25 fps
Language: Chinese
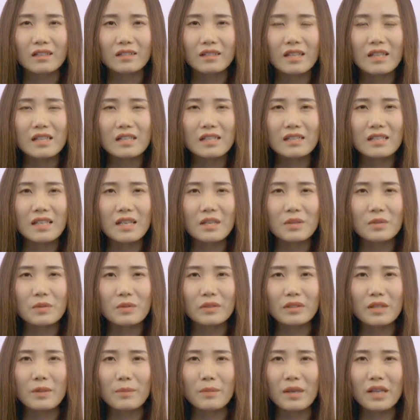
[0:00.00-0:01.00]
但是在女
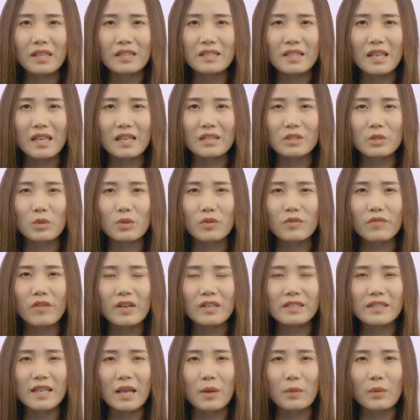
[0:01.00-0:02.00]
人的面前就会
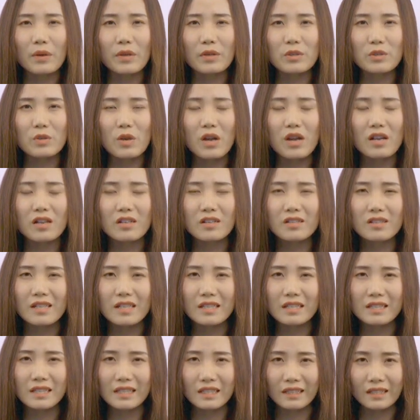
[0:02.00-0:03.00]
放下伪装，
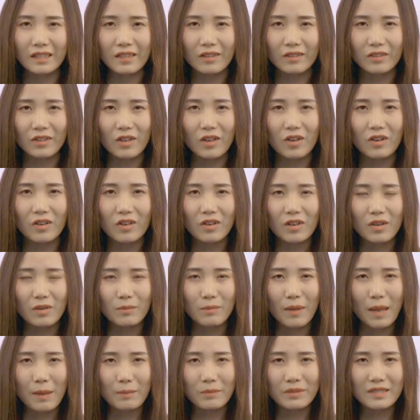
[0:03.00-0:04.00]
真情流露，
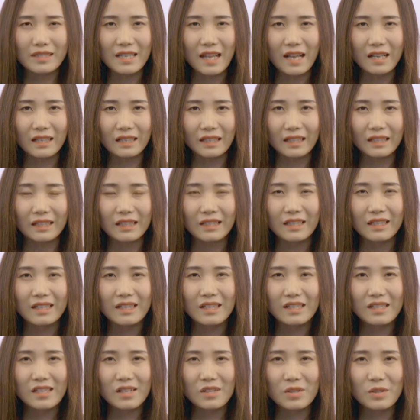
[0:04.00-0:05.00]
蛮不讲理。
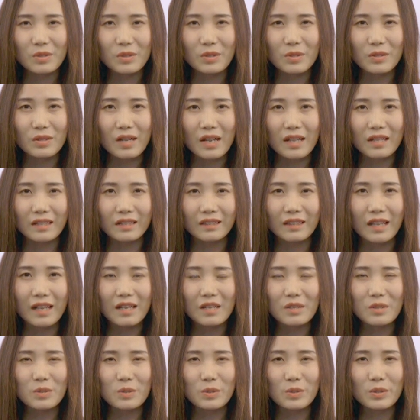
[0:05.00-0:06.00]
这种女人，
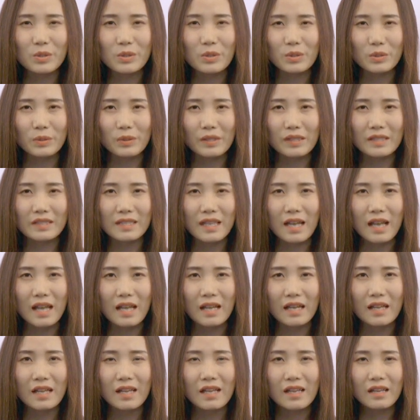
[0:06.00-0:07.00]
男人如果娶回家，
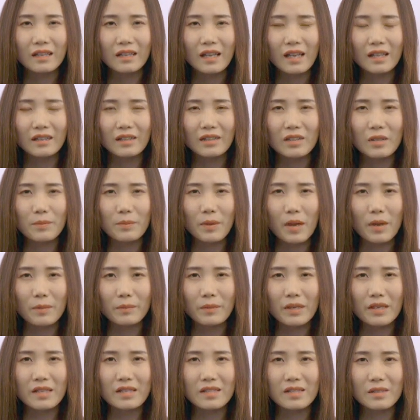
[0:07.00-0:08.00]
看到的表
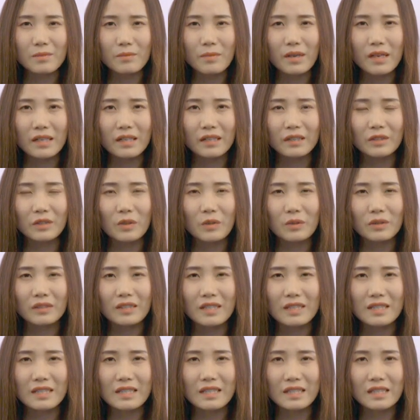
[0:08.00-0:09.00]
面是魅力动人
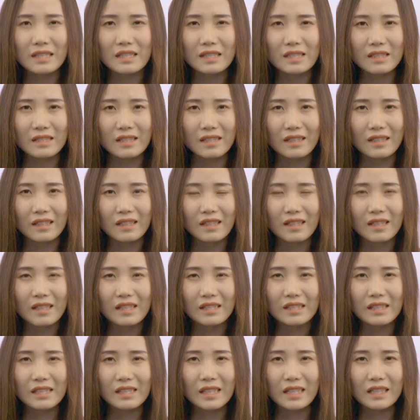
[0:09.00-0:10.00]
的妻子，
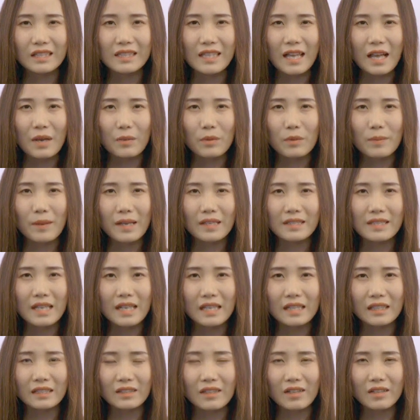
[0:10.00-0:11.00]
私底下会把
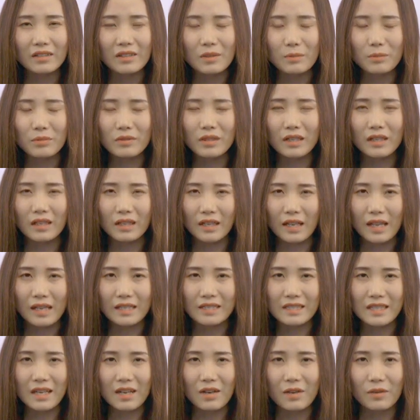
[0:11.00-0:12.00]
家里闹得不可开
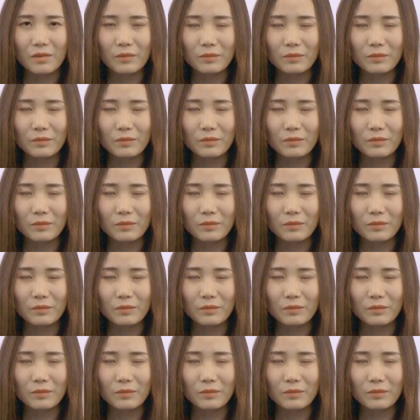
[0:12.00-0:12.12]
交。